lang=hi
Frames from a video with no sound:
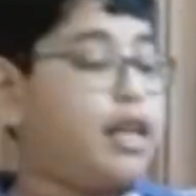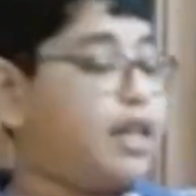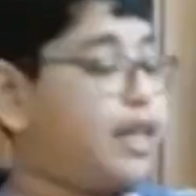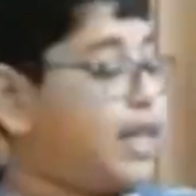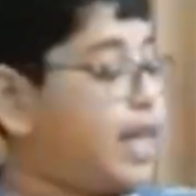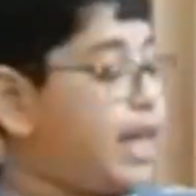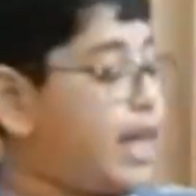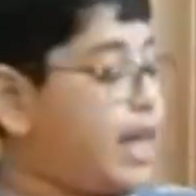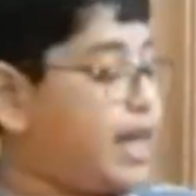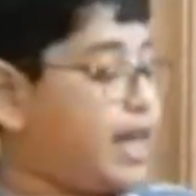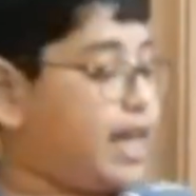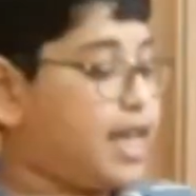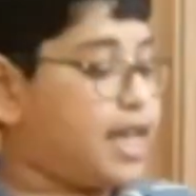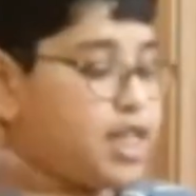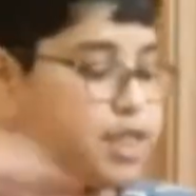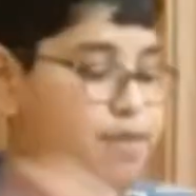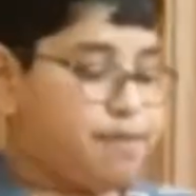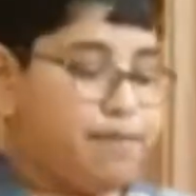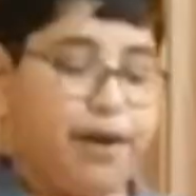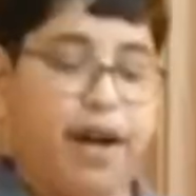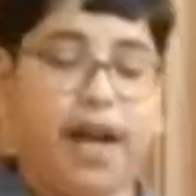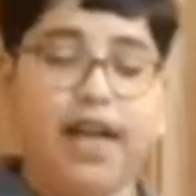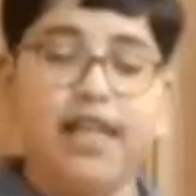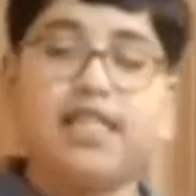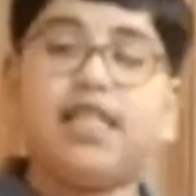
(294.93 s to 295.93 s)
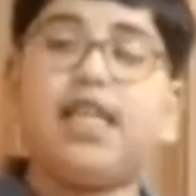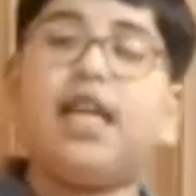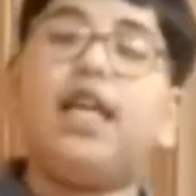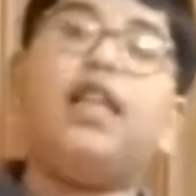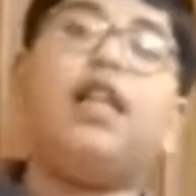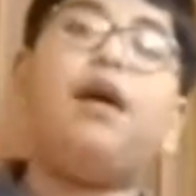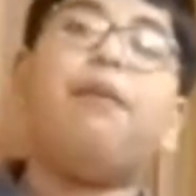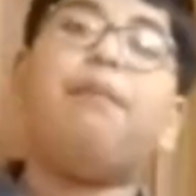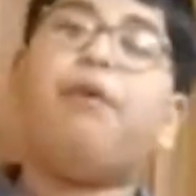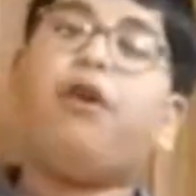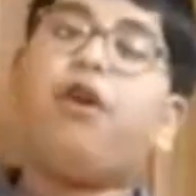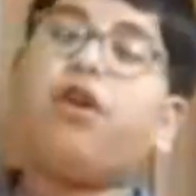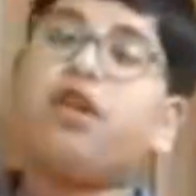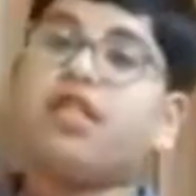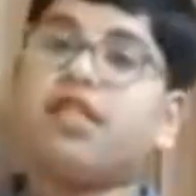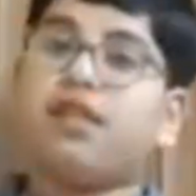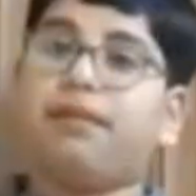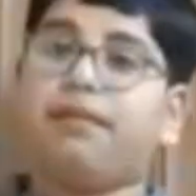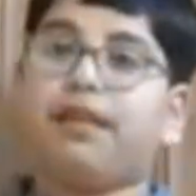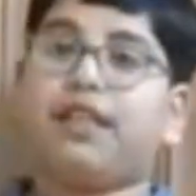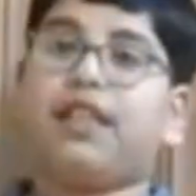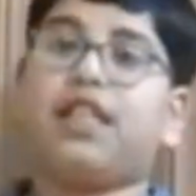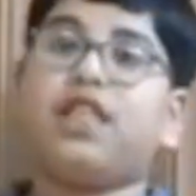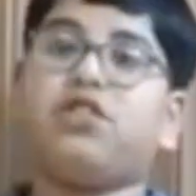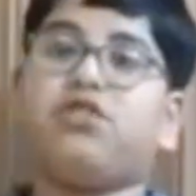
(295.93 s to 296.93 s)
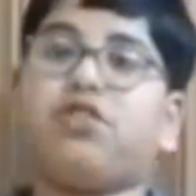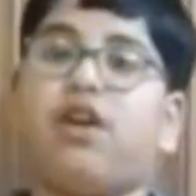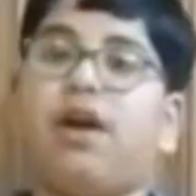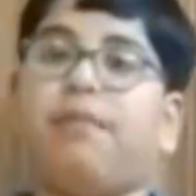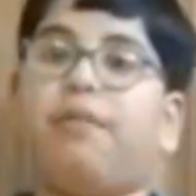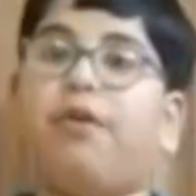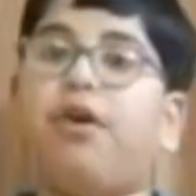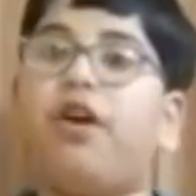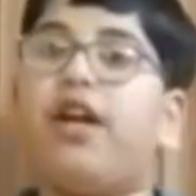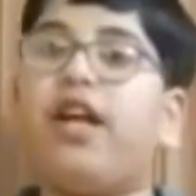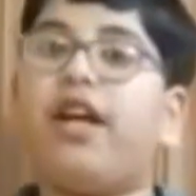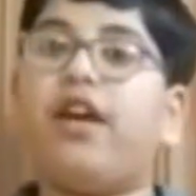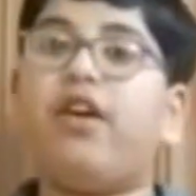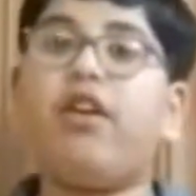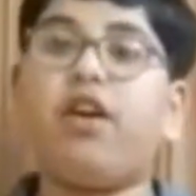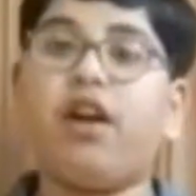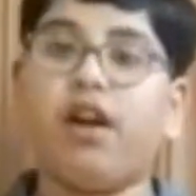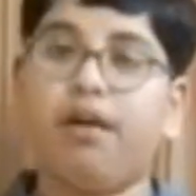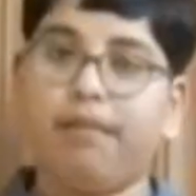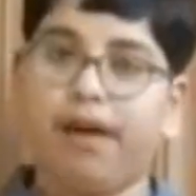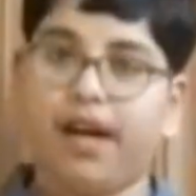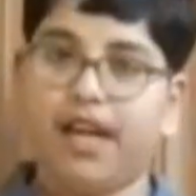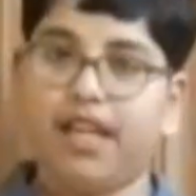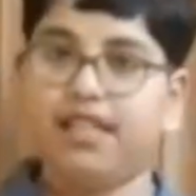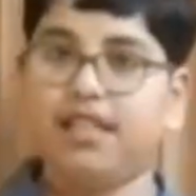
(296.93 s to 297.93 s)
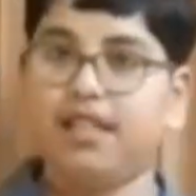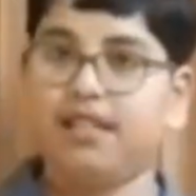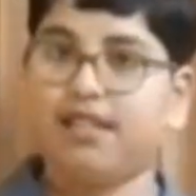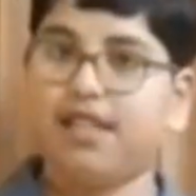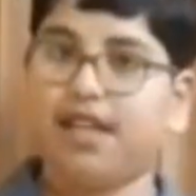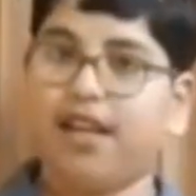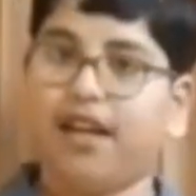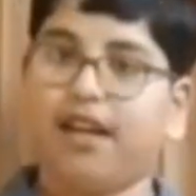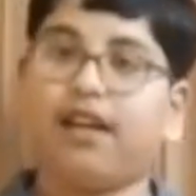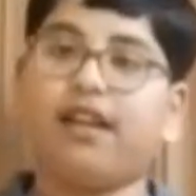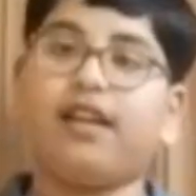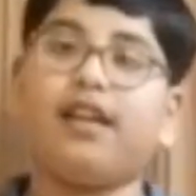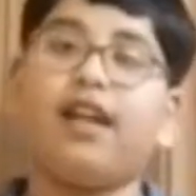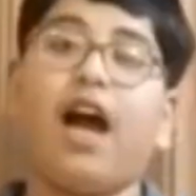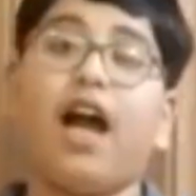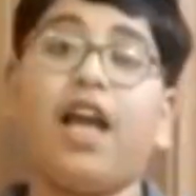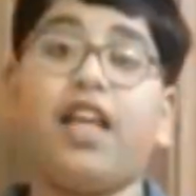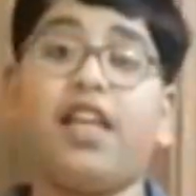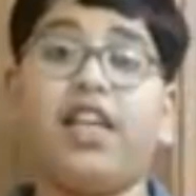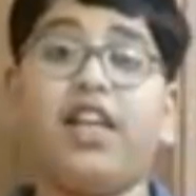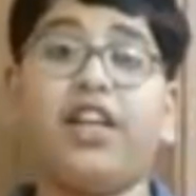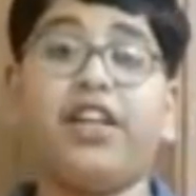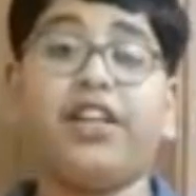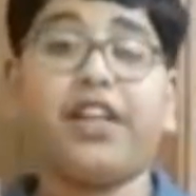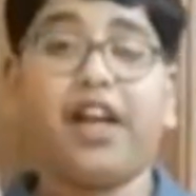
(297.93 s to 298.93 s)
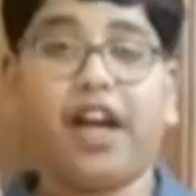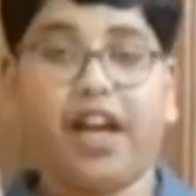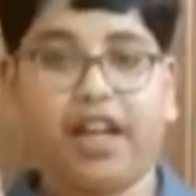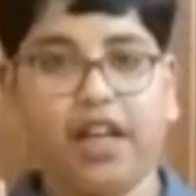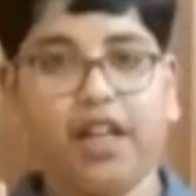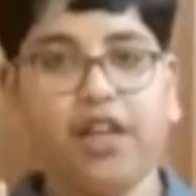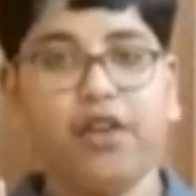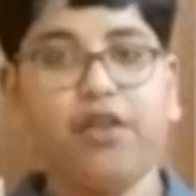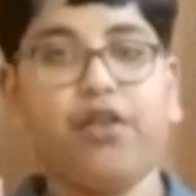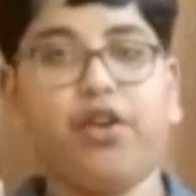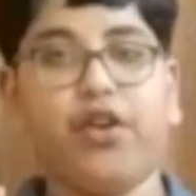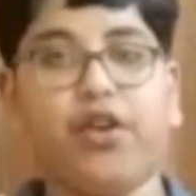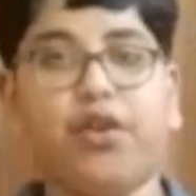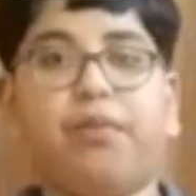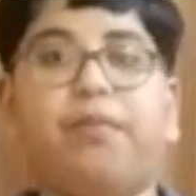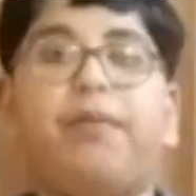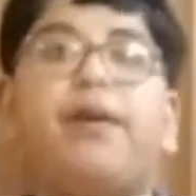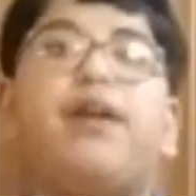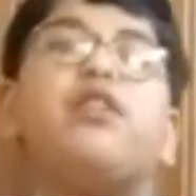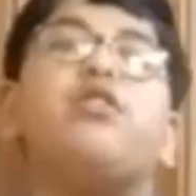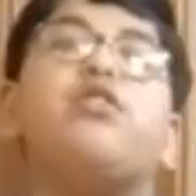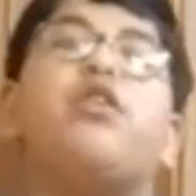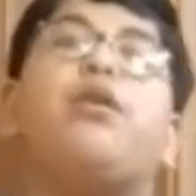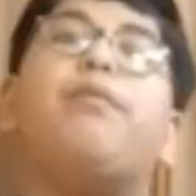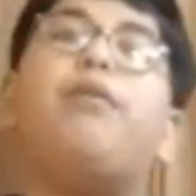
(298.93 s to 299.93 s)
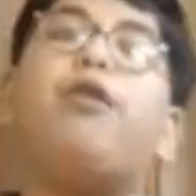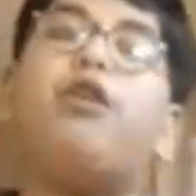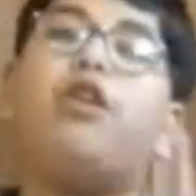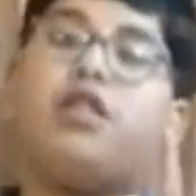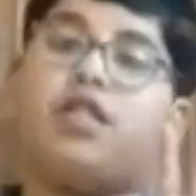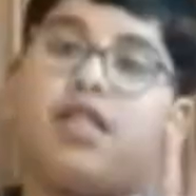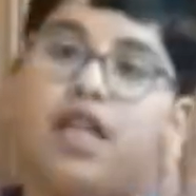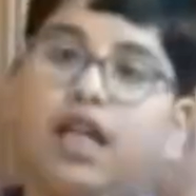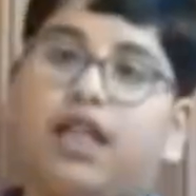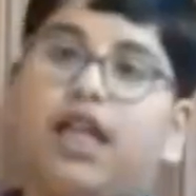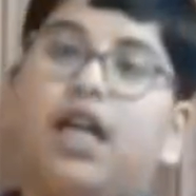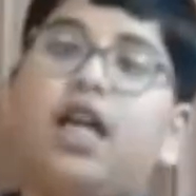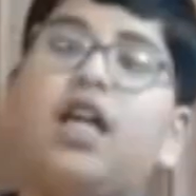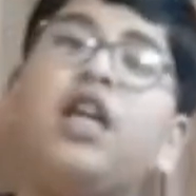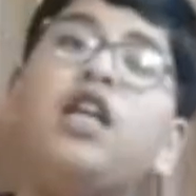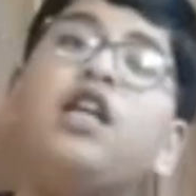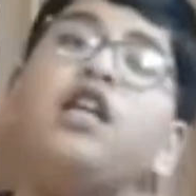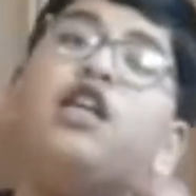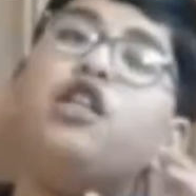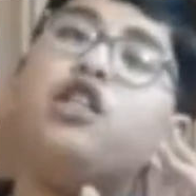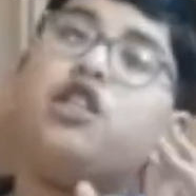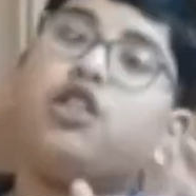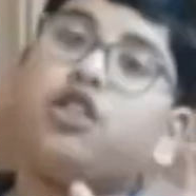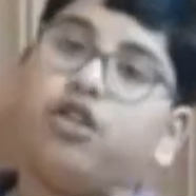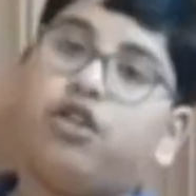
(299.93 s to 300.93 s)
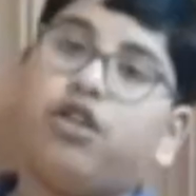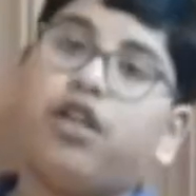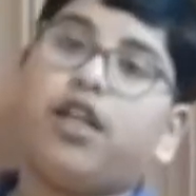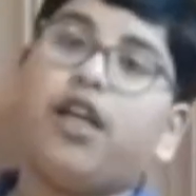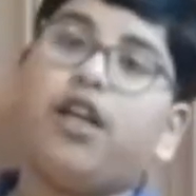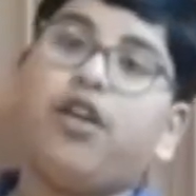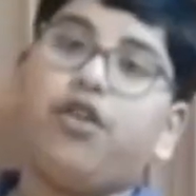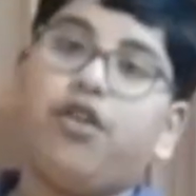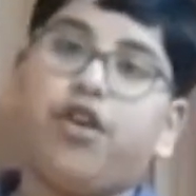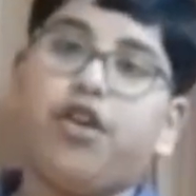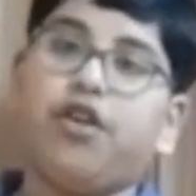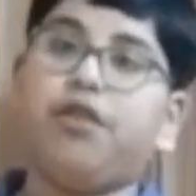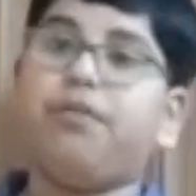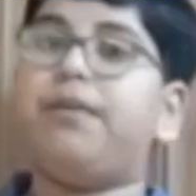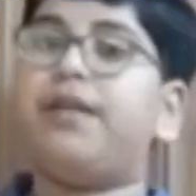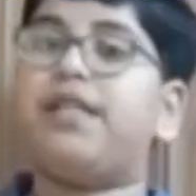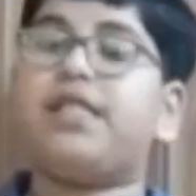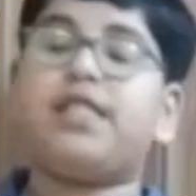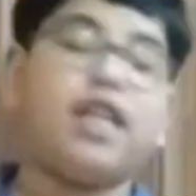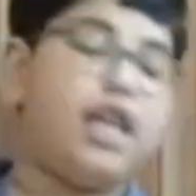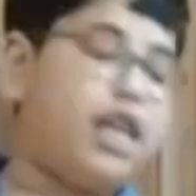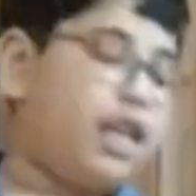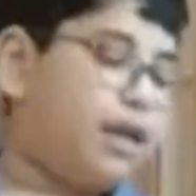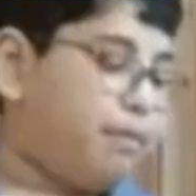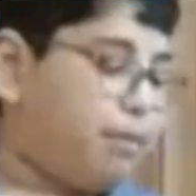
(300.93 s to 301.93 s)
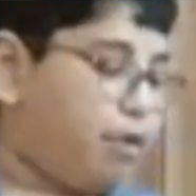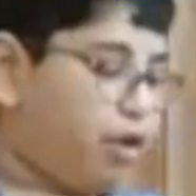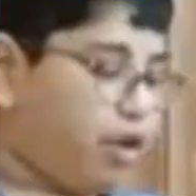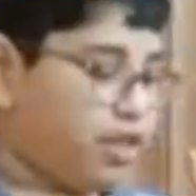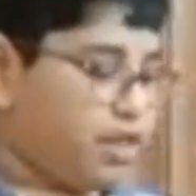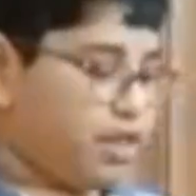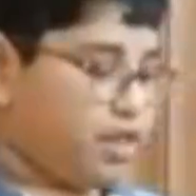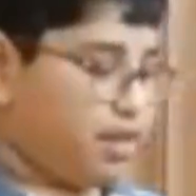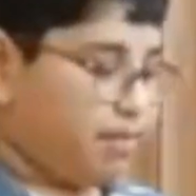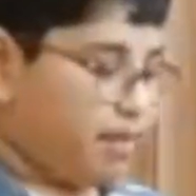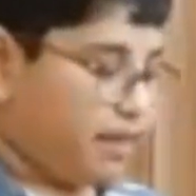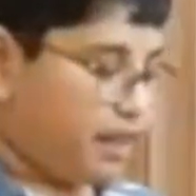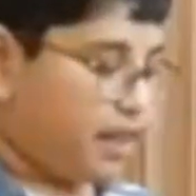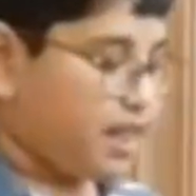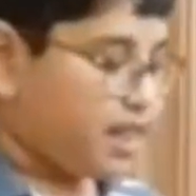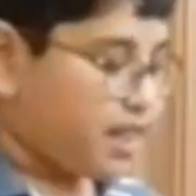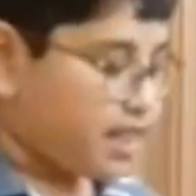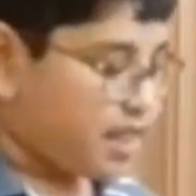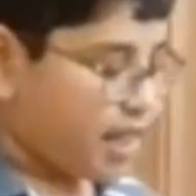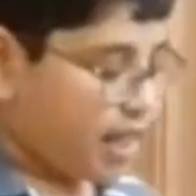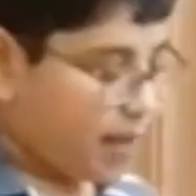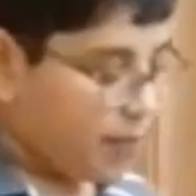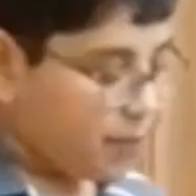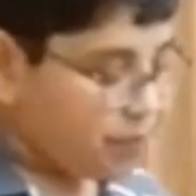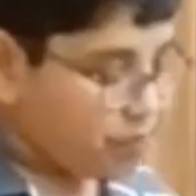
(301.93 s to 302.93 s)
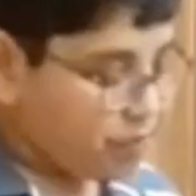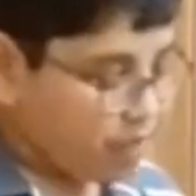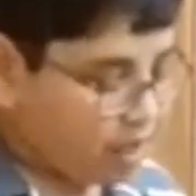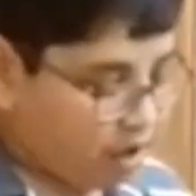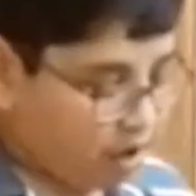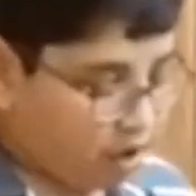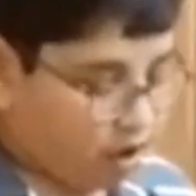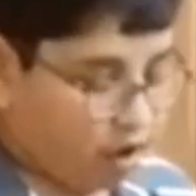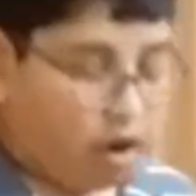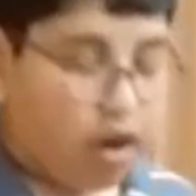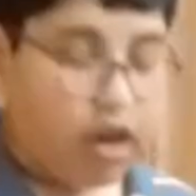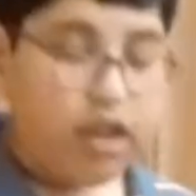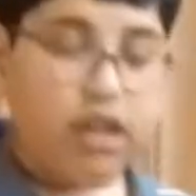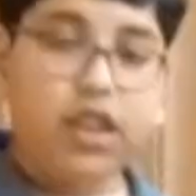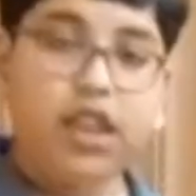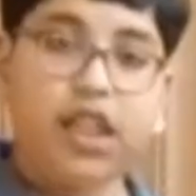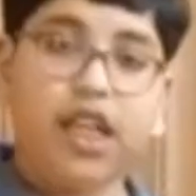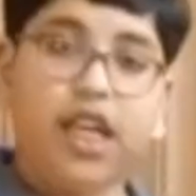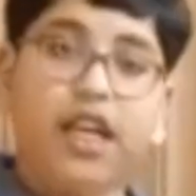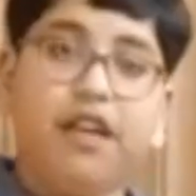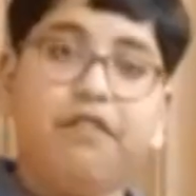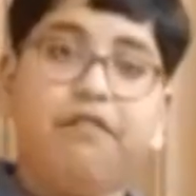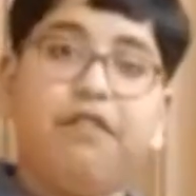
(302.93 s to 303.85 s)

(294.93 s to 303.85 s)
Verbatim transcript: ये इस प्राइस के अंदर बहुत ज़बरदस्त ट्राईपॉड है और हमारे जैसे टाइनी टाइनी यूट्यूबर्स और बहुत ज़्यादा छोटे यूट्यूबर्स के लिए बहुत ज़बरदस्त है और थ्री